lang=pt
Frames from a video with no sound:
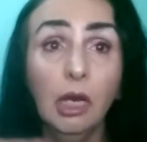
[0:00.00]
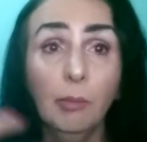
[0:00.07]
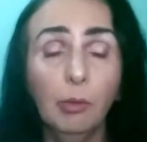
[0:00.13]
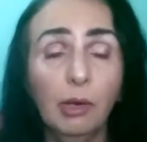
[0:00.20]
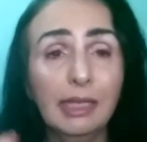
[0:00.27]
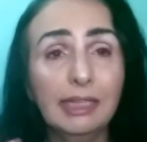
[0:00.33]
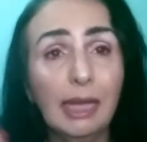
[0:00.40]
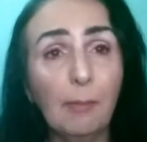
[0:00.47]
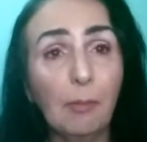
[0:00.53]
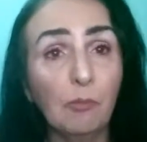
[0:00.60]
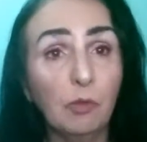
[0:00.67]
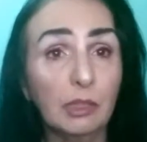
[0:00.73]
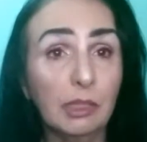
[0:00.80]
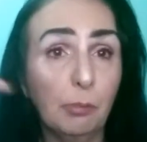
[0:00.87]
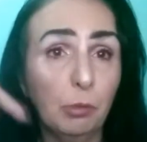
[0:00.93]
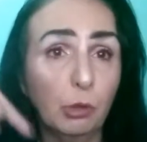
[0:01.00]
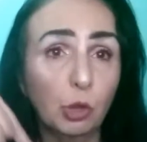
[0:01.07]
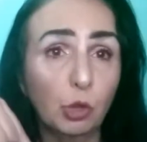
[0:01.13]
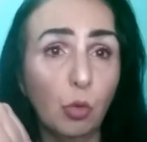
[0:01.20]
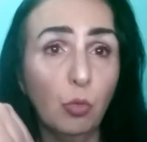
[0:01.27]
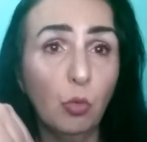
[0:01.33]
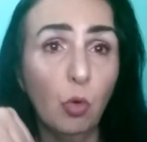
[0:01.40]
Por exemplo, você
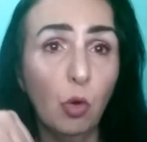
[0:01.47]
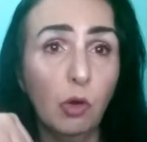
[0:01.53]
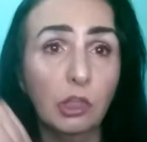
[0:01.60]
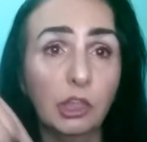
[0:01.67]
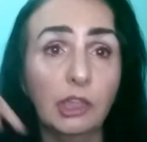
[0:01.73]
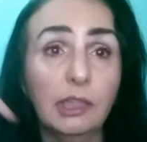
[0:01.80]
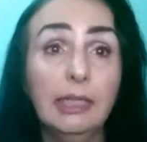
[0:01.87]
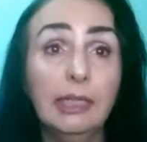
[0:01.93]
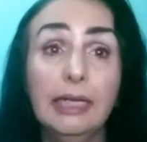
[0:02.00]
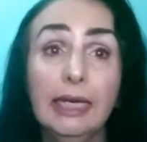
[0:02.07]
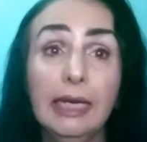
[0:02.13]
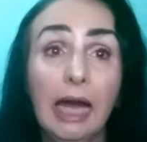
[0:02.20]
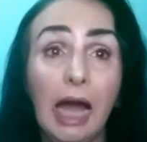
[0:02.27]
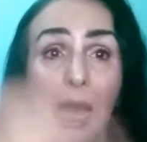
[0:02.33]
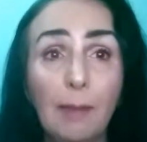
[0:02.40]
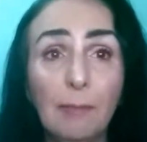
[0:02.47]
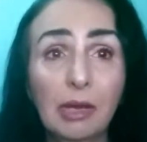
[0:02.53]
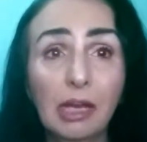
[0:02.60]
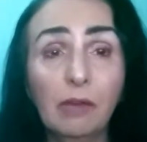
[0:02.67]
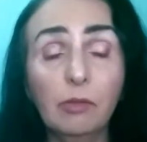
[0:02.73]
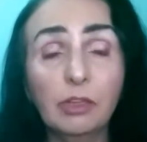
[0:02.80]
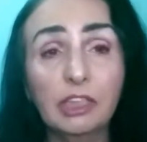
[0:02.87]
postou um hoje,
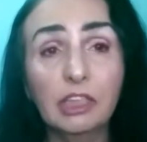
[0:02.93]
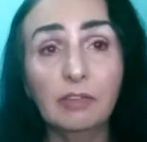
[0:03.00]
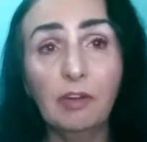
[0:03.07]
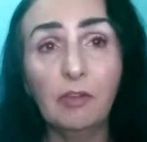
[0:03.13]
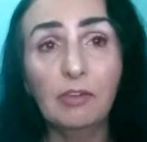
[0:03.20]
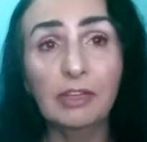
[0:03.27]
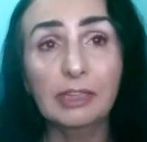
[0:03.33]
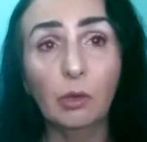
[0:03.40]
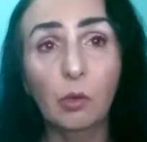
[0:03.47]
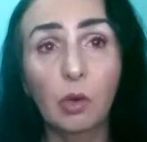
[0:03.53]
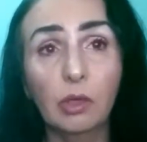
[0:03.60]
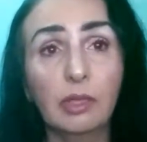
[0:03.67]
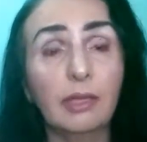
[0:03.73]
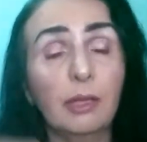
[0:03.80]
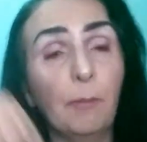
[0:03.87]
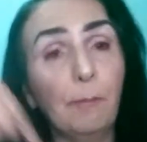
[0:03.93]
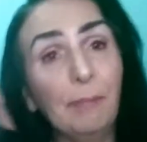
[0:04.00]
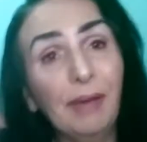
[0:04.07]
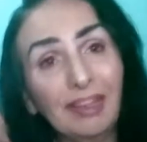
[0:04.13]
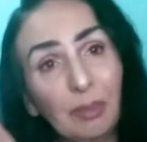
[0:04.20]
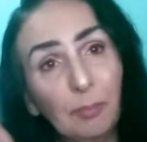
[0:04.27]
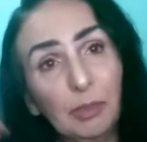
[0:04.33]
Amanhã você já vai fazer outra, então
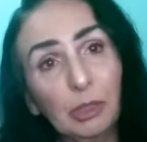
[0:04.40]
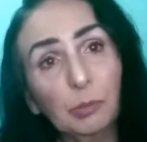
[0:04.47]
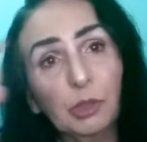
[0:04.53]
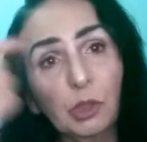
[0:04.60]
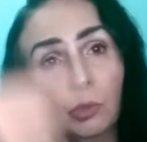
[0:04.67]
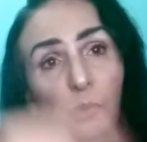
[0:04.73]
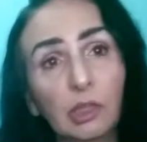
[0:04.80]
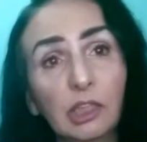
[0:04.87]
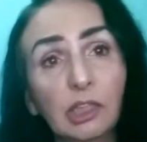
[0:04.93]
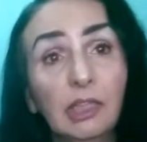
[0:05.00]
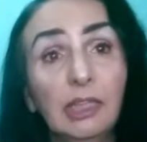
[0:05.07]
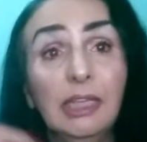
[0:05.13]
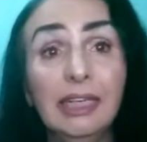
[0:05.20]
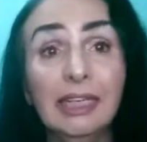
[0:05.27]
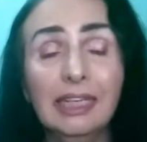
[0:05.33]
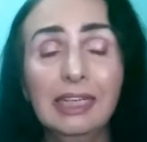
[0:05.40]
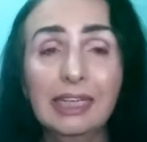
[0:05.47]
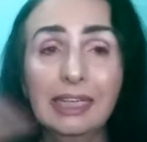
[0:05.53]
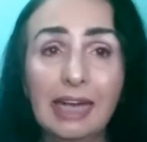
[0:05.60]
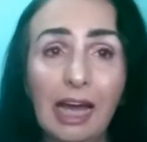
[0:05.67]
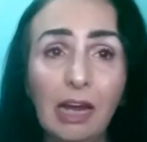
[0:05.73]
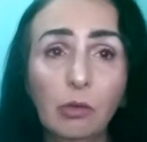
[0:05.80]
peça para as pessoas
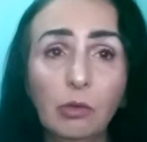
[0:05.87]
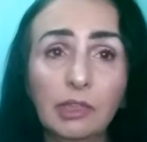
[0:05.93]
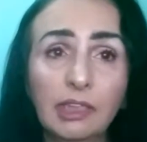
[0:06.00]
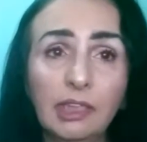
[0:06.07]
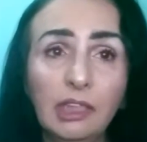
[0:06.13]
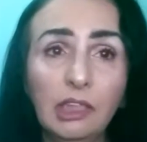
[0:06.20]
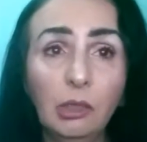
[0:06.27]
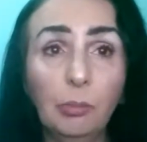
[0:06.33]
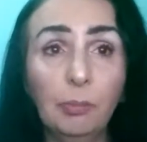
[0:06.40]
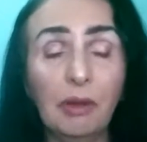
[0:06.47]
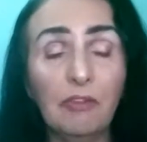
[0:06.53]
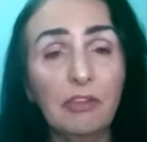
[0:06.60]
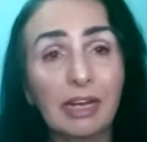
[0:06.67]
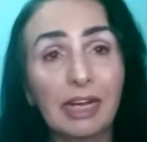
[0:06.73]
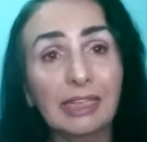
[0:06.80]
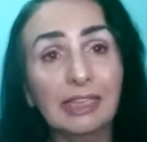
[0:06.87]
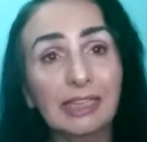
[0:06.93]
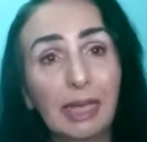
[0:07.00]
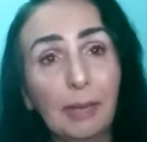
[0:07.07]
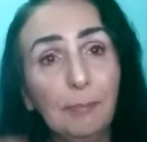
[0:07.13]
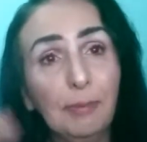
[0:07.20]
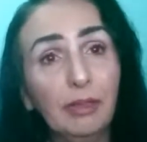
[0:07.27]
clicarem no sininho para ficar
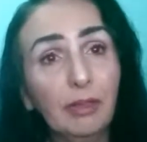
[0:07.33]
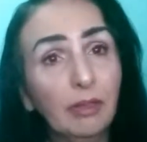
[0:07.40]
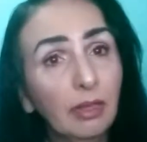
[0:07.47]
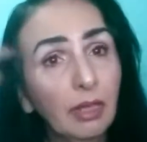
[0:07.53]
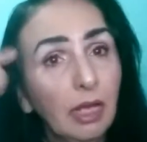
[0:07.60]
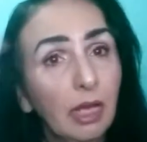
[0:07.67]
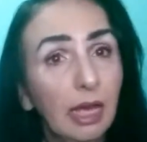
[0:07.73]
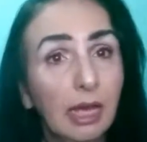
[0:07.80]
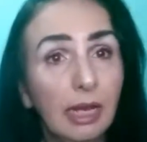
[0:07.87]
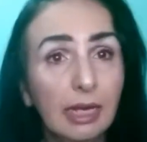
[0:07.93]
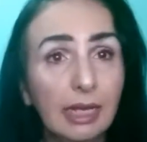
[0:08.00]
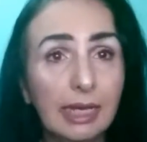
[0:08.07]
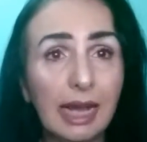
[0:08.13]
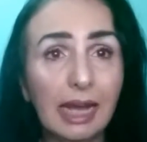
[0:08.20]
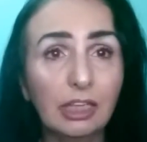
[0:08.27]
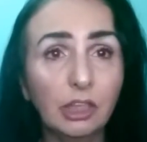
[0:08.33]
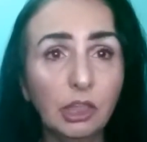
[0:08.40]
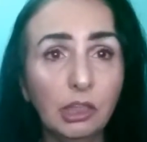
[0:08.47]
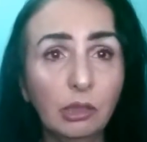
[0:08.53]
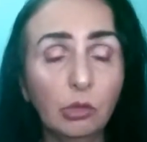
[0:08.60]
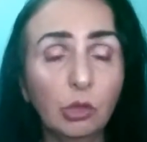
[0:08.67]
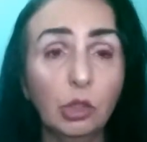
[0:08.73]
sempre
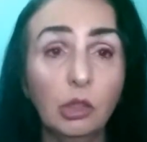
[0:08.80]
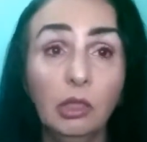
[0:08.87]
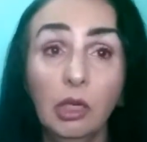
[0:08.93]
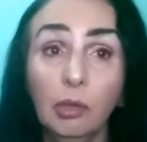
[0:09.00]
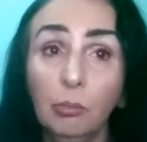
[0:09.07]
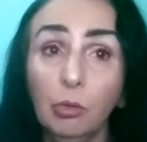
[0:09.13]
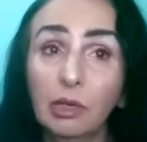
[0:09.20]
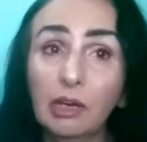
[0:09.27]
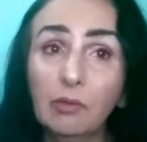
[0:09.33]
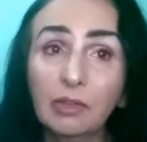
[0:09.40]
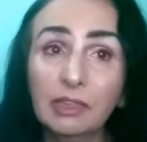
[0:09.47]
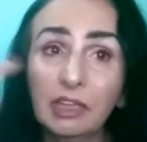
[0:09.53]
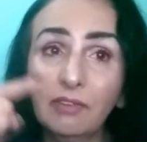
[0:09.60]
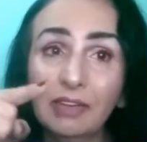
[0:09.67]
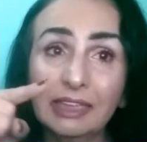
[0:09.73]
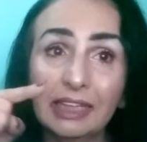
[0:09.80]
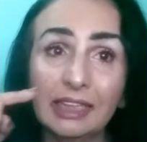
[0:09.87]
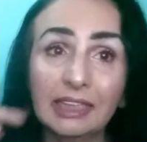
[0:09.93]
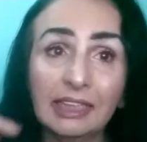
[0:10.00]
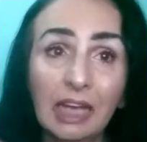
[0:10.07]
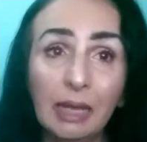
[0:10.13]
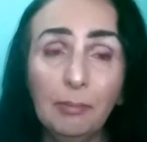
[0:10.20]
ligadinhos, porque você vai estar tá
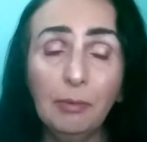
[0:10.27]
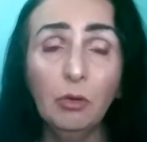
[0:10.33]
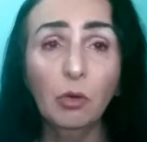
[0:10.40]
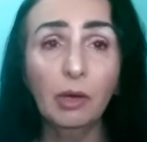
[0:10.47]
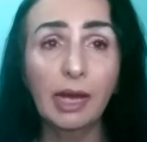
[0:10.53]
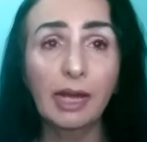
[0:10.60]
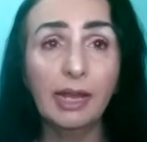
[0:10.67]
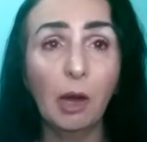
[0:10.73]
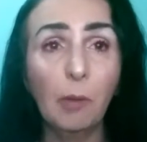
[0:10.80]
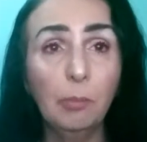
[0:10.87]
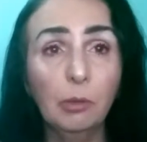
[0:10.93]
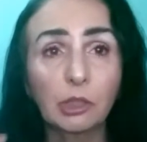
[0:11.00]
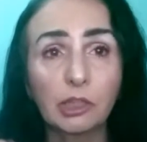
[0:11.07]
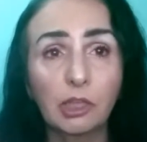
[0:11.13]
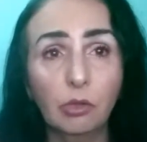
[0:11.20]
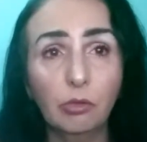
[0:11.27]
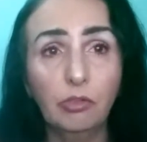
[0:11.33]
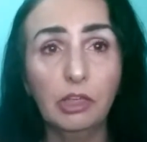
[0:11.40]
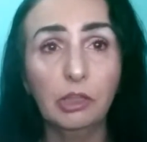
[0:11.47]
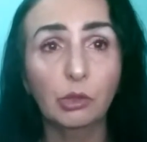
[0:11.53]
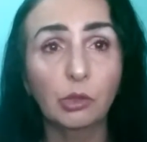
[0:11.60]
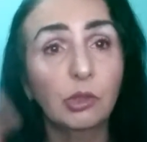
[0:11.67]
sempre no canal postando
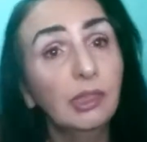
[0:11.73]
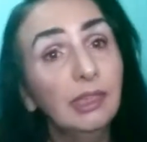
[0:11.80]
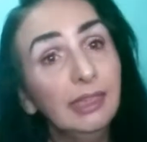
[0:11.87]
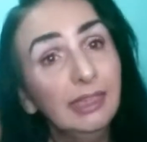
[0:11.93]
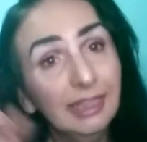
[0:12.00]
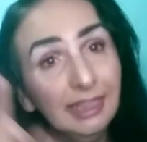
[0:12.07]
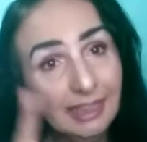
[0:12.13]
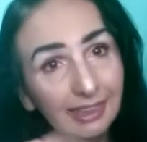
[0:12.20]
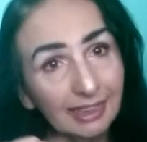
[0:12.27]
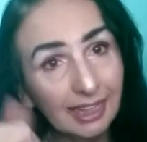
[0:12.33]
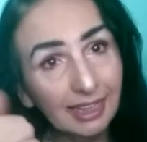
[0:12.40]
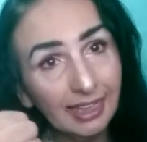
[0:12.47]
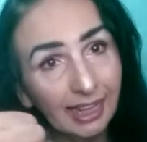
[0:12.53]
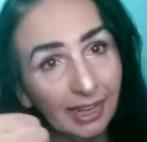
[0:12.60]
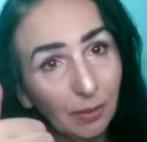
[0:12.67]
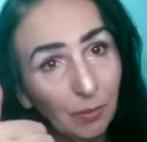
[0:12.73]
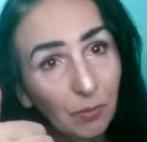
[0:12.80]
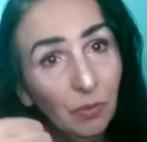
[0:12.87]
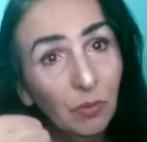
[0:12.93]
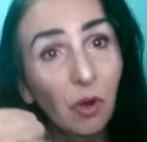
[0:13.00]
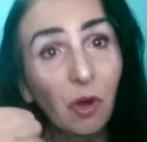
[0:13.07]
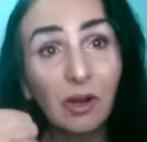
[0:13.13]
vídeos. Entendeu?
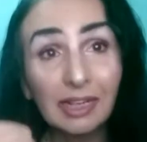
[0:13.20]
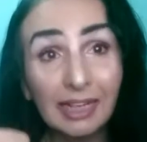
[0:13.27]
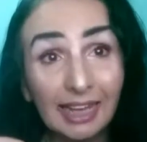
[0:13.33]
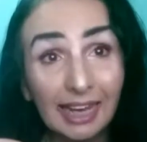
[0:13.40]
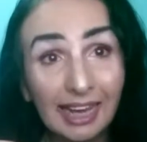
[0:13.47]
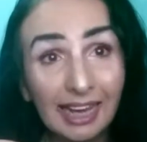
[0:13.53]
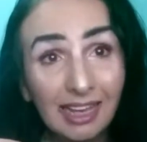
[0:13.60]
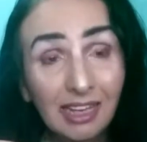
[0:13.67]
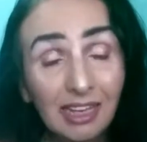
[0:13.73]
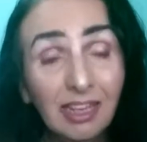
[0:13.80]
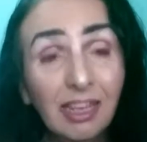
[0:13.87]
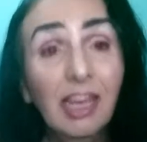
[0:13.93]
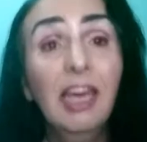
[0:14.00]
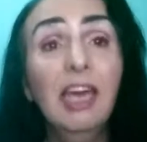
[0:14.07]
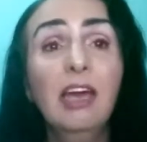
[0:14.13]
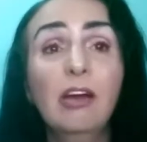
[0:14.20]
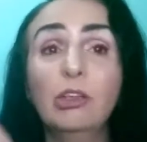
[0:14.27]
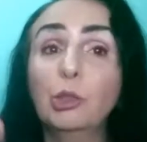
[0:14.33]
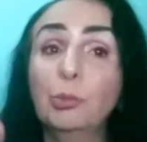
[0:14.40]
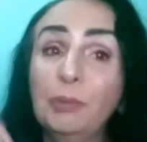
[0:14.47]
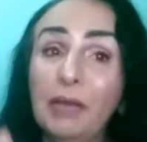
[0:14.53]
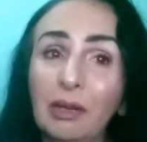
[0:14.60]
Ok? Eu
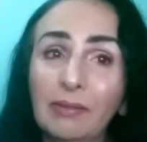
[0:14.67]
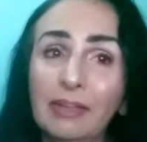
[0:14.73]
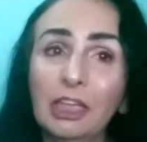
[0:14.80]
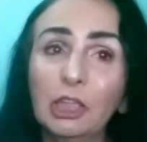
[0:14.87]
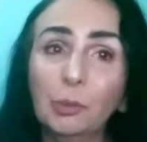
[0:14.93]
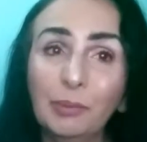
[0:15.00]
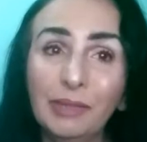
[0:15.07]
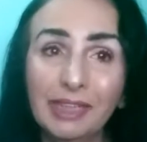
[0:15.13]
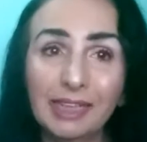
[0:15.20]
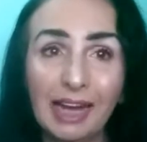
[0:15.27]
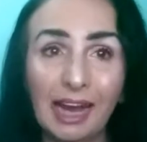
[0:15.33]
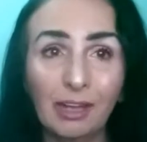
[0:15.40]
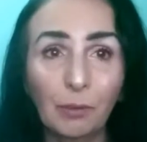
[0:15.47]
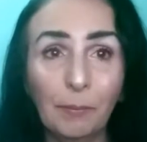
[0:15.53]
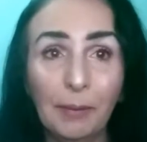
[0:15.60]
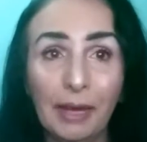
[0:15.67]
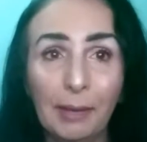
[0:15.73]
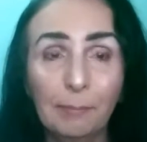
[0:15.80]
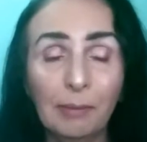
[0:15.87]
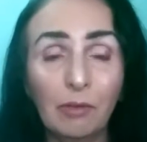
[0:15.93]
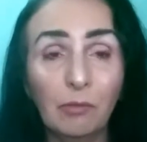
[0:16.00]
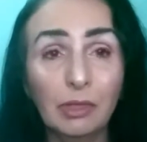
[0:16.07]
espero ter explicado bem
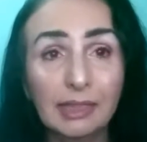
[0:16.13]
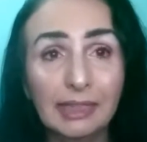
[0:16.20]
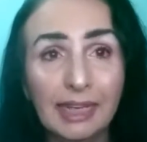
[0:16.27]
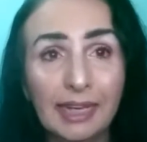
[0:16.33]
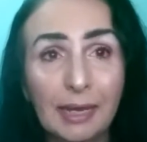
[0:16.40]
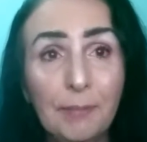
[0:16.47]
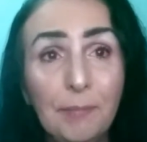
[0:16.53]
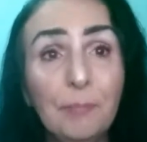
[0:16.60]
para você.